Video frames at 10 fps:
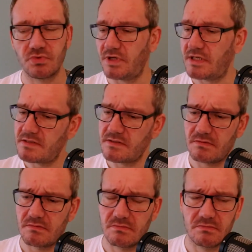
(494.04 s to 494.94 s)
Und
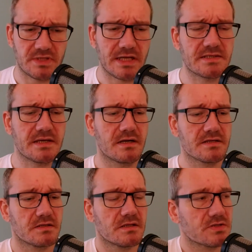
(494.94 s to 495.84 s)
jetzt denken sich
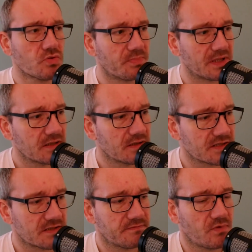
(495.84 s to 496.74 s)
alle so, na super.
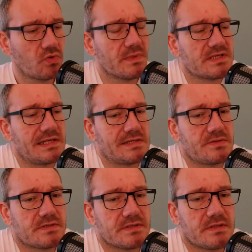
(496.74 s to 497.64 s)
Also warum erzählst
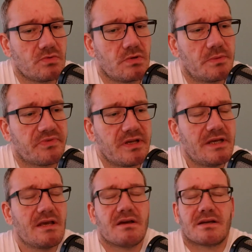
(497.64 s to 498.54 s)
du uns das dann überhaupt?
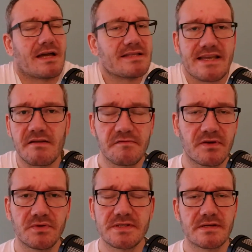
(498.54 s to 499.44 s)
Ganz
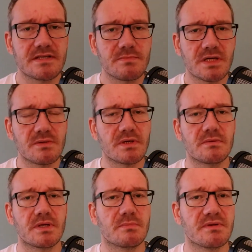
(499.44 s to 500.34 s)
einfach und ich sage es immer, immer,
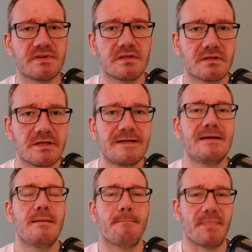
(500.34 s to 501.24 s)
immer, immer wieder.
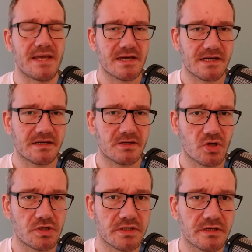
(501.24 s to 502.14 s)
Mehrere
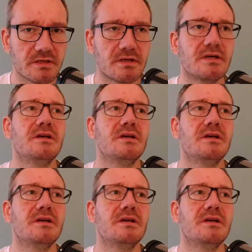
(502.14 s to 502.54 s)
Köche,